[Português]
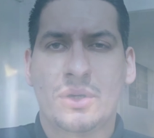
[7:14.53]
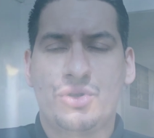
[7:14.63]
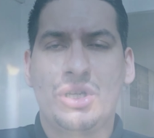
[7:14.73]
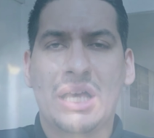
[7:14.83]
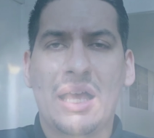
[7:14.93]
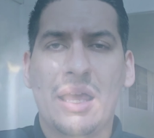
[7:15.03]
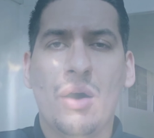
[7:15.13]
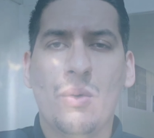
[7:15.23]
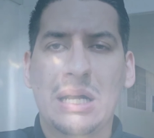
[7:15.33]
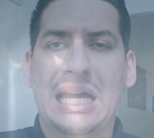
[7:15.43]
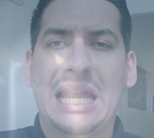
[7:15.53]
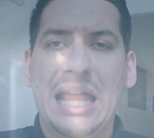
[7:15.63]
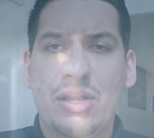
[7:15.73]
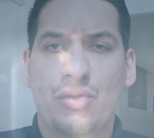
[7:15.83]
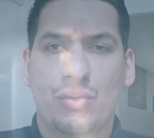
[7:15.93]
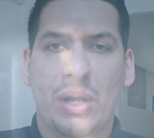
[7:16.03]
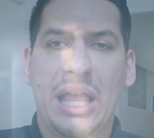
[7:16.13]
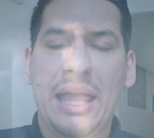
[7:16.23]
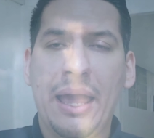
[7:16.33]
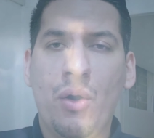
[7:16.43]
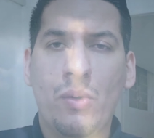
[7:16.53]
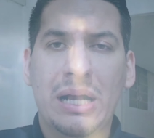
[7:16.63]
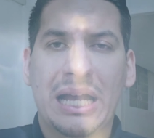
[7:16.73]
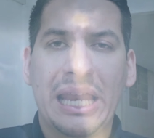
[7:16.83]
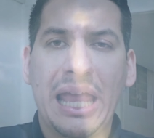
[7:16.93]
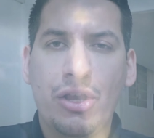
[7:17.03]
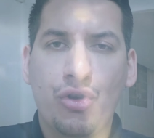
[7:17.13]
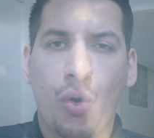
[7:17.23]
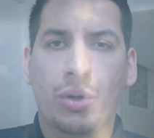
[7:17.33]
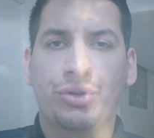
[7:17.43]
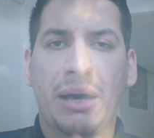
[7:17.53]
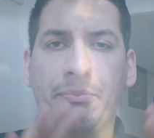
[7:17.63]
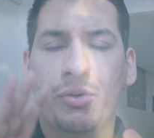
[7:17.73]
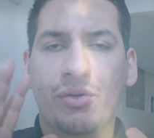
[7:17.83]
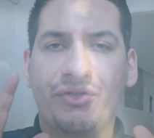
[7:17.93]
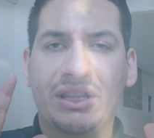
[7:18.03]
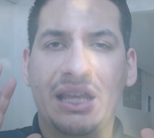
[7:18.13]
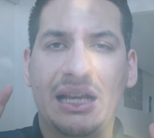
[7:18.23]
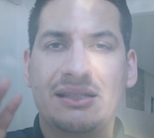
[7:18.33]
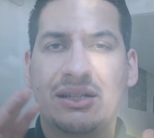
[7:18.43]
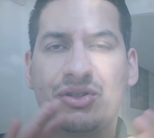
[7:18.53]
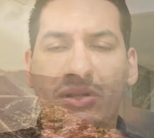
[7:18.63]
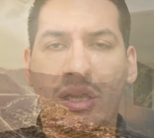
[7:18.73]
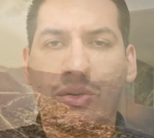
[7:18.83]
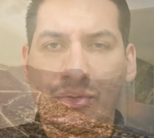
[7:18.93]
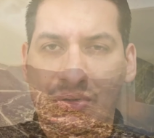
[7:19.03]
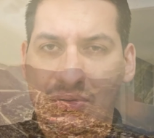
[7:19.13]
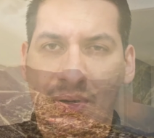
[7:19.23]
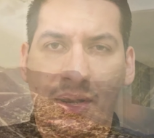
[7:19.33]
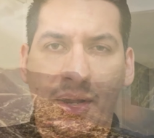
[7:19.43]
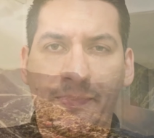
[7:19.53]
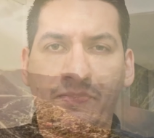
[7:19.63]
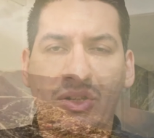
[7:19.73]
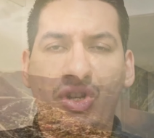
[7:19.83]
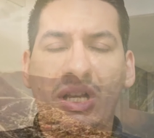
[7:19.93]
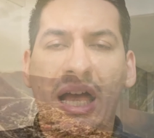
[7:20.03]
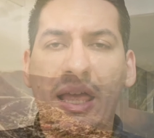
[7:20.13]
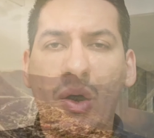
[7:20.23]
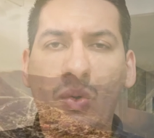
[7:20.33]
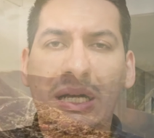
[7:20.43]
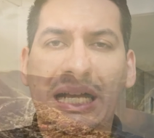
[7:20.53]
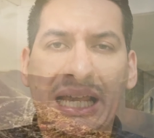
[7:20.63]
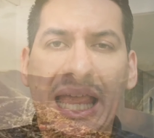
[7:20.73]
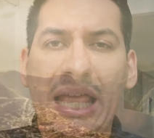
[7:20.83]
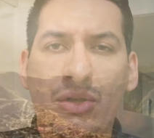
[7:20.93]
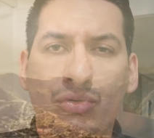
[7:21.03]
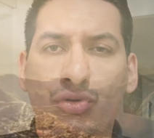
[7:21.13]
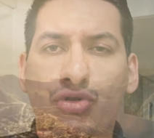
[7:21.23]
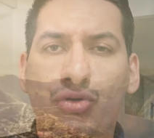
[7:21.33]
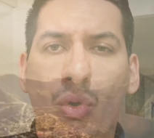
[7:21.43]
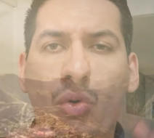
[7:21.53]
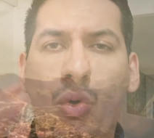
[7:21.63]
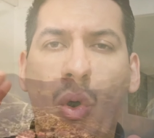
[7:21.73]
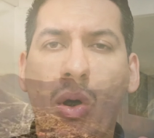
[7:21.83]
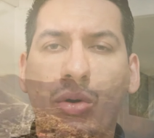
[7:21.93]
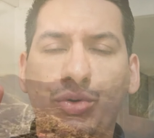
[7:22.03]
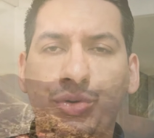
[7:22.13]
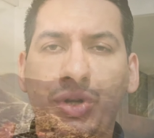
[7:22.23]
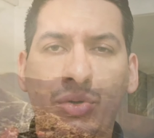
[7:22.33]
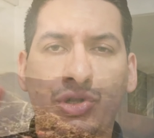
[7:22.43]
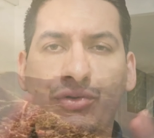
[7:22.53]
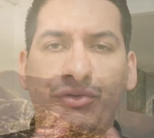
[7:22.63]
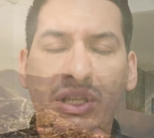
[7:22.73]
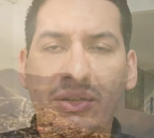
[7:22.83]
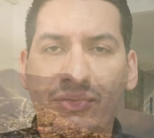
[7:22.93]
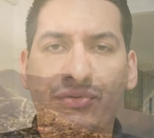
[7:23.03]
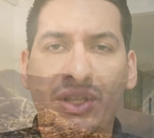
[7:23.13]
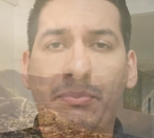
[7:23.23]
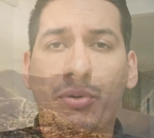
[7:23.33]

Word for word: Diga eu creio, eu creio na providência de Deus. Diga eu creio no socorro do Deus vivo, na